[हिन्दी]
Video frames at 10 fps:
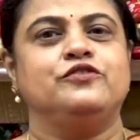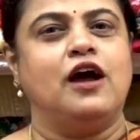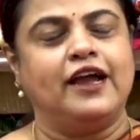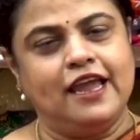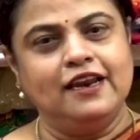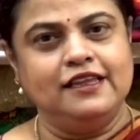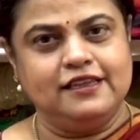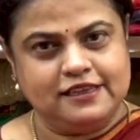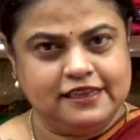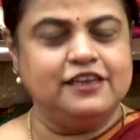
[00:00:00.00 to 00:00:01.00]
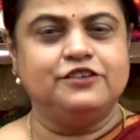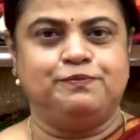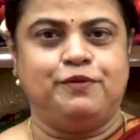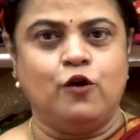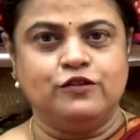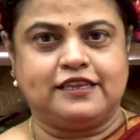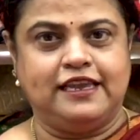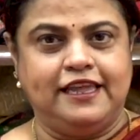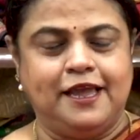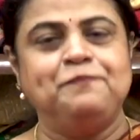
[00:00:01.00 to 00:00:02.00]
अगेन ये ब्लाउज़ के
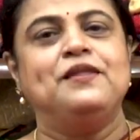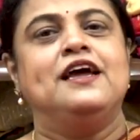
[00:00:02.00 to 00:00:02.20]
लिए